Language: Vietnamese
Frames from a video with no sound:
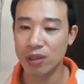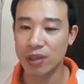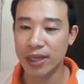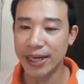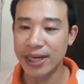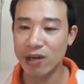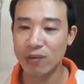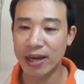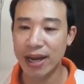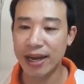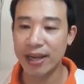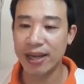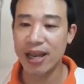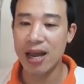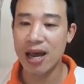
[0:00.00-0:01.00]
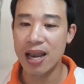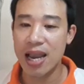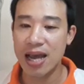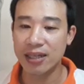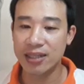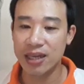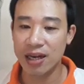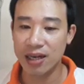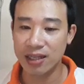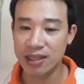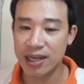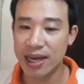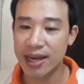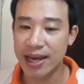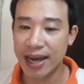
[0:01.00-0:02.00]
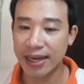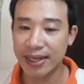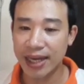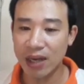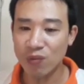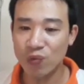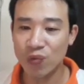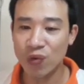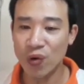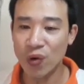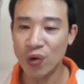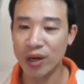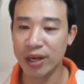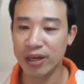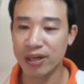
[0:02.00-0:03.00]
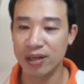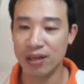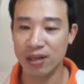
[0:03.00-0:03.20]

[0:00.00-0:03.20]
Cái điều này là sợi dây gắn kết vô hình